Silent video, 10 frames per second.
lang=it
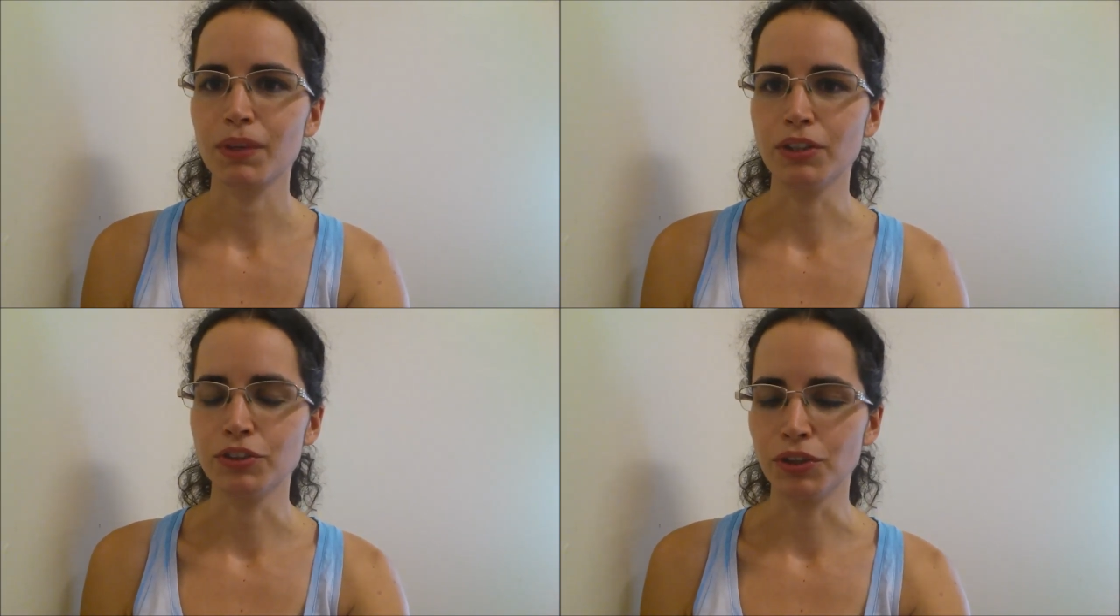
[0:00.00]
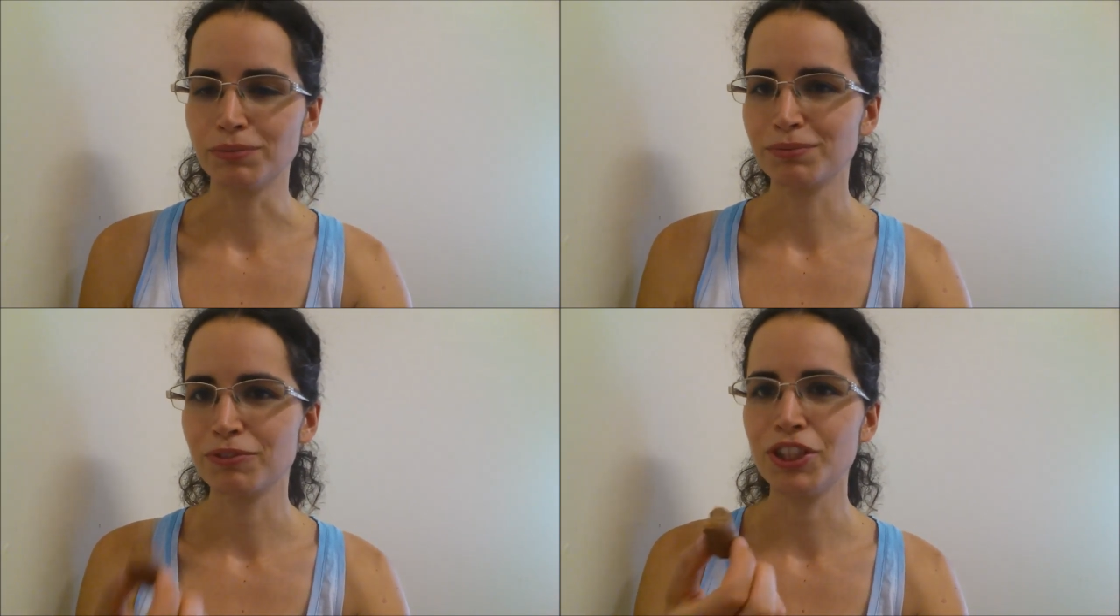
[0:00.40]

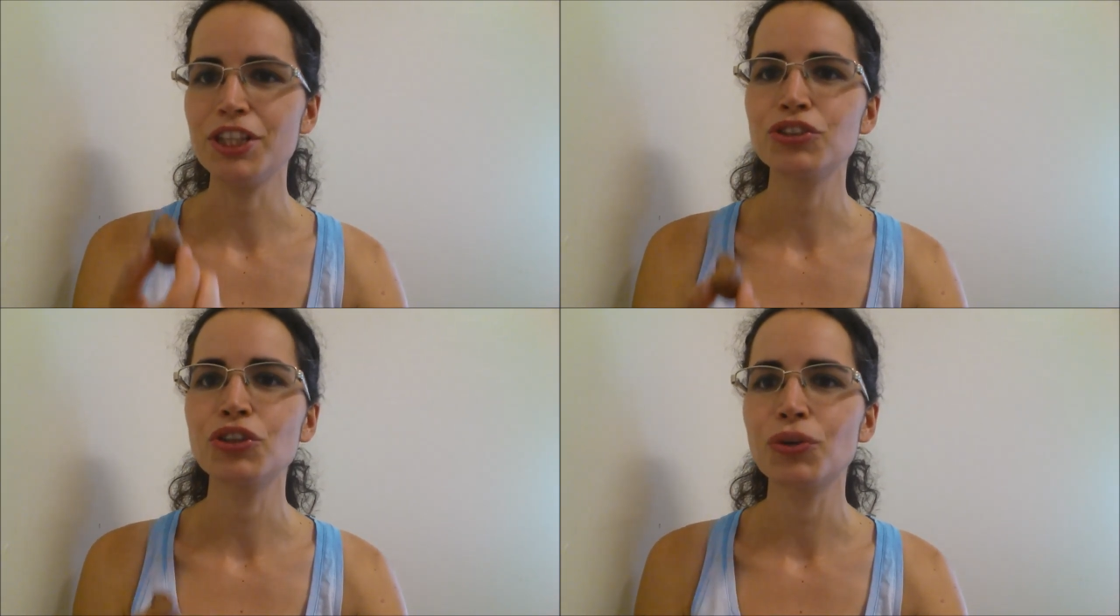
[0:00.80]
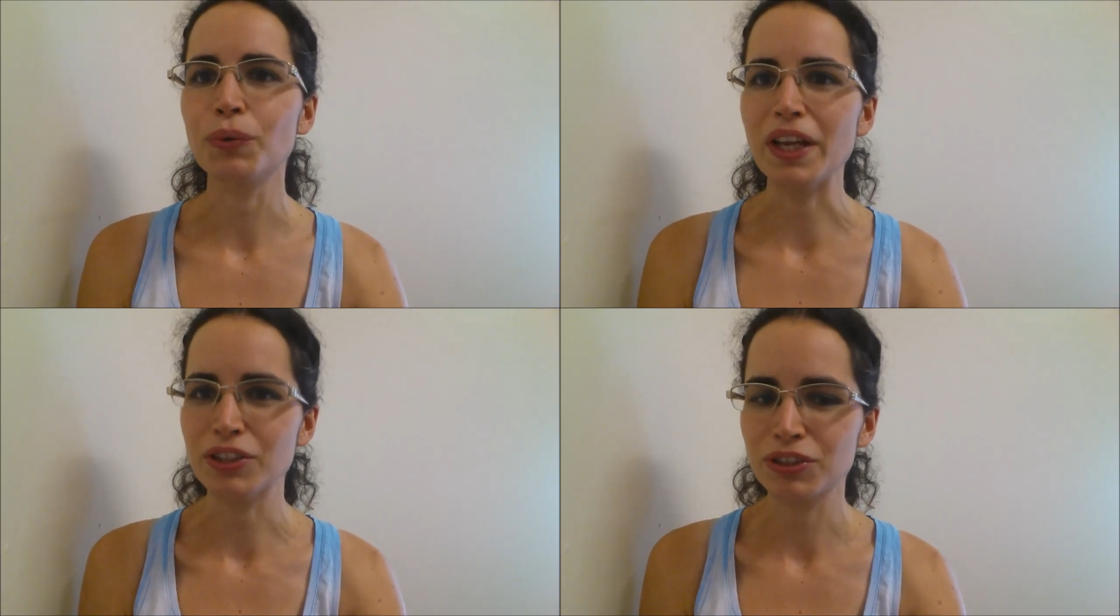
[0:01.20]
adesso finisco
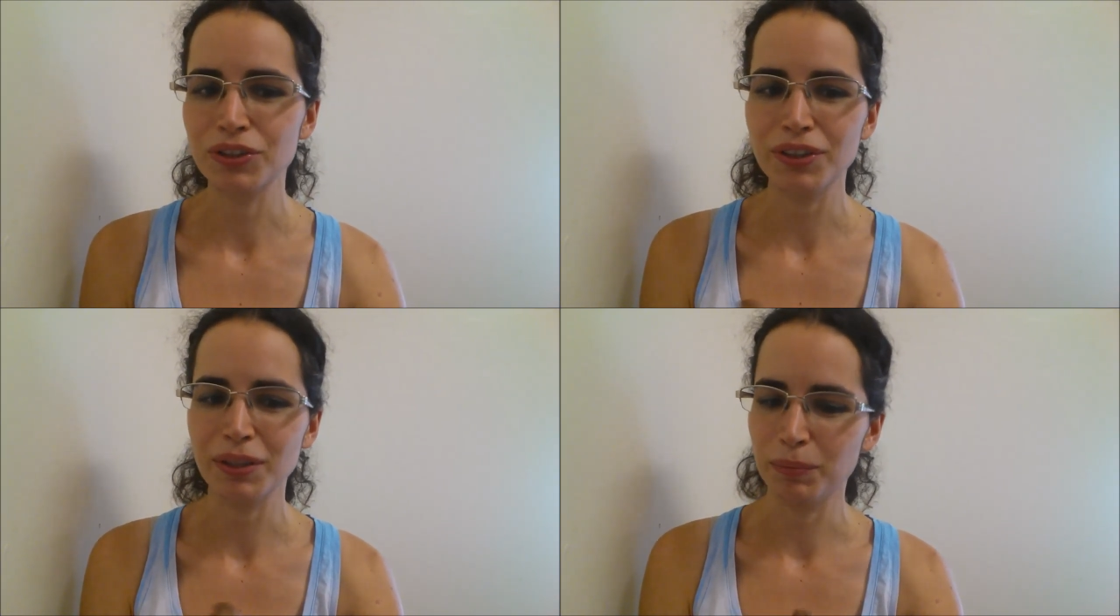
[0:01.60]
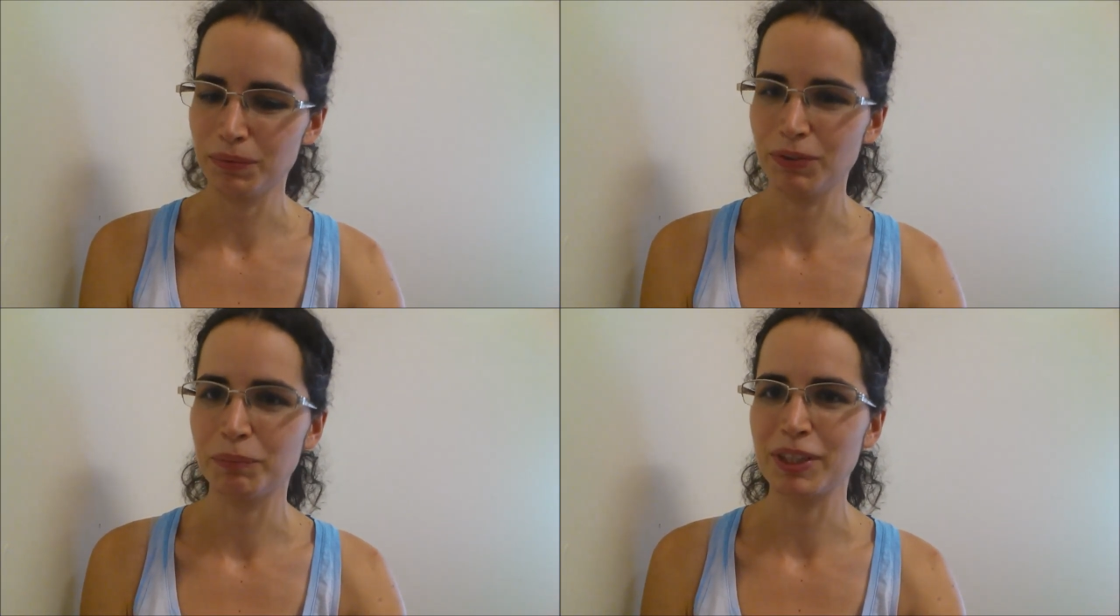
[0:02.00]
questo e
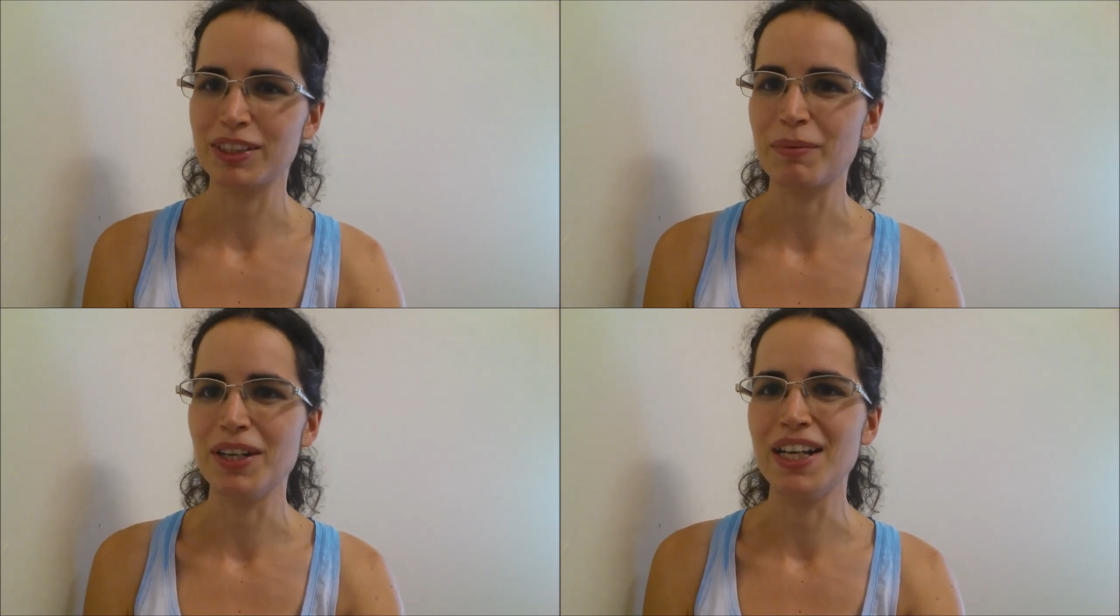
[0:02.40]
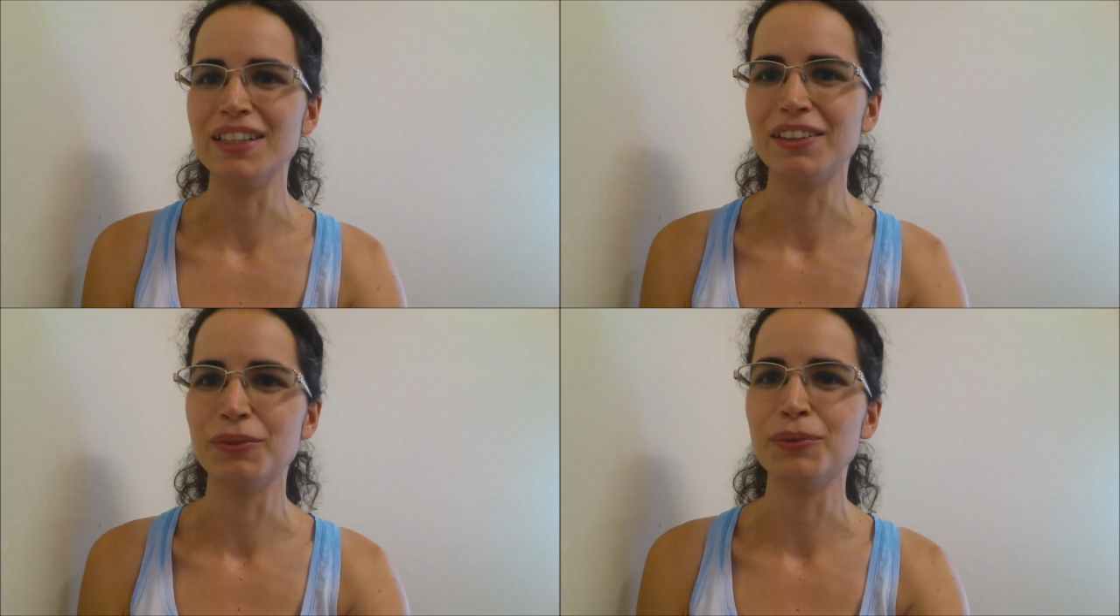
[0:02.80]
passiamo agli
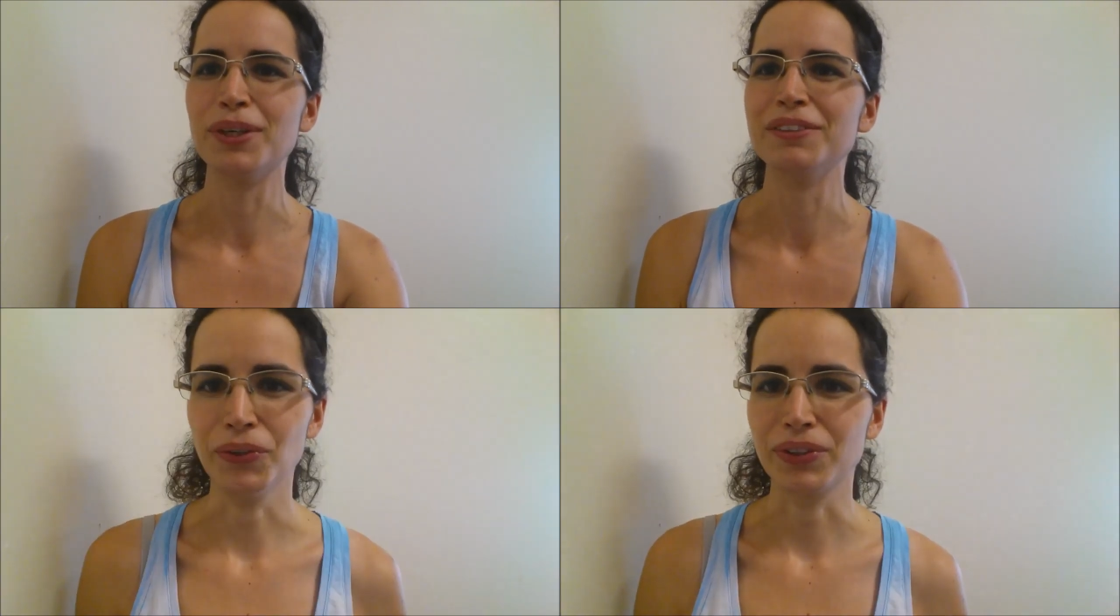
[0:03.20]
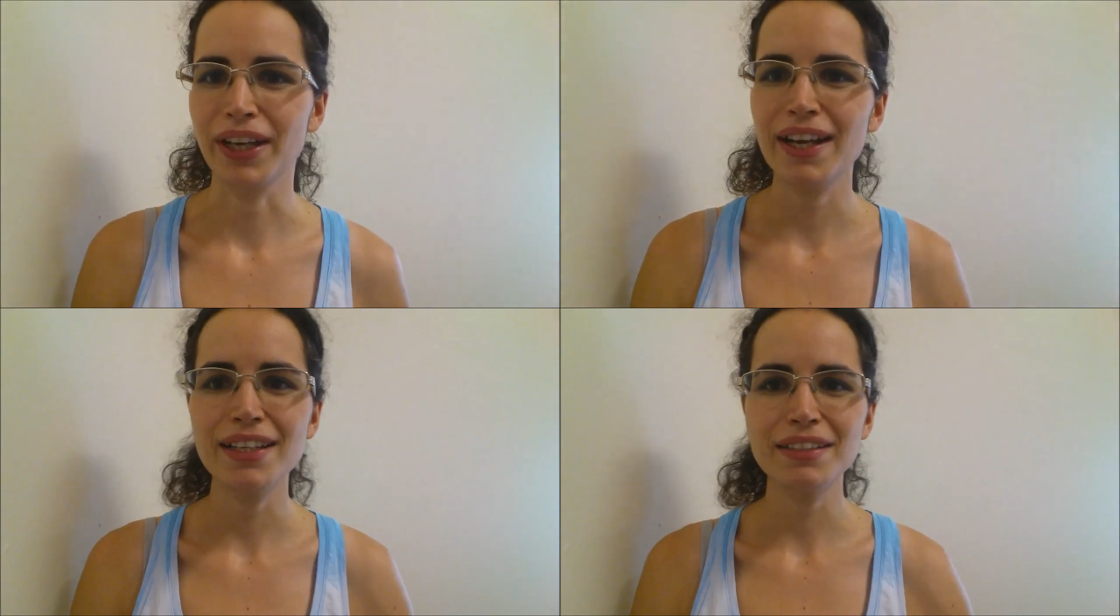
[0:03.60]
altri due
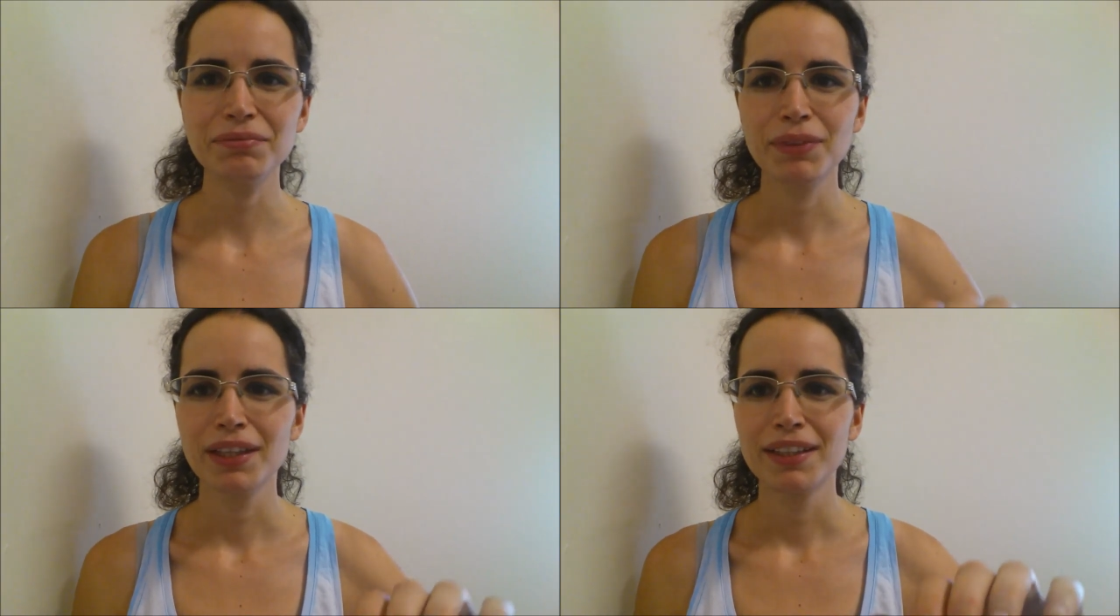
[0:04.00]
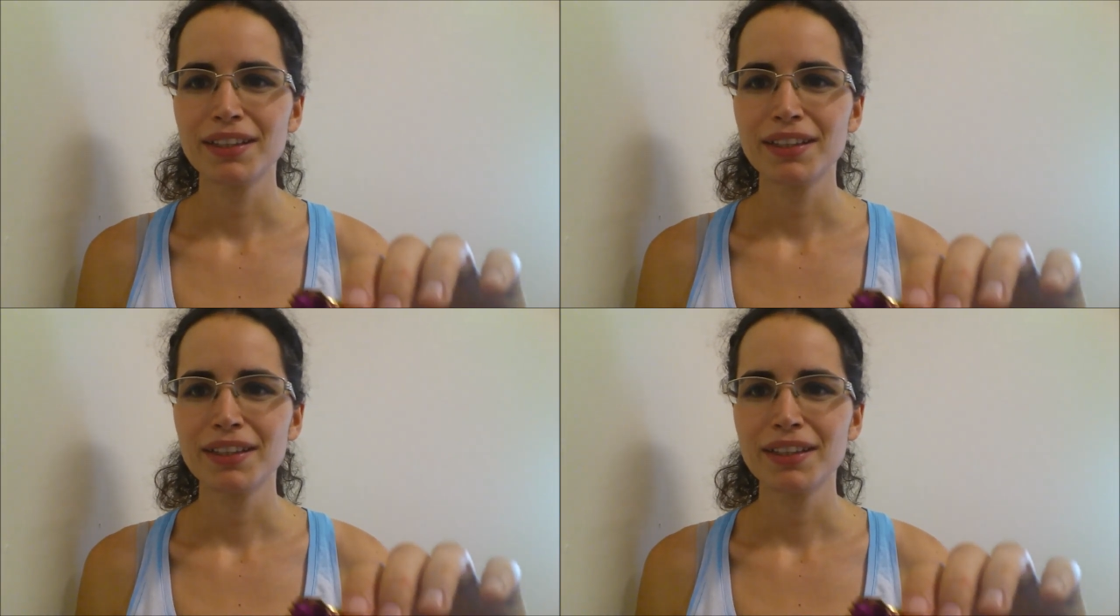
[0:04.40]
ok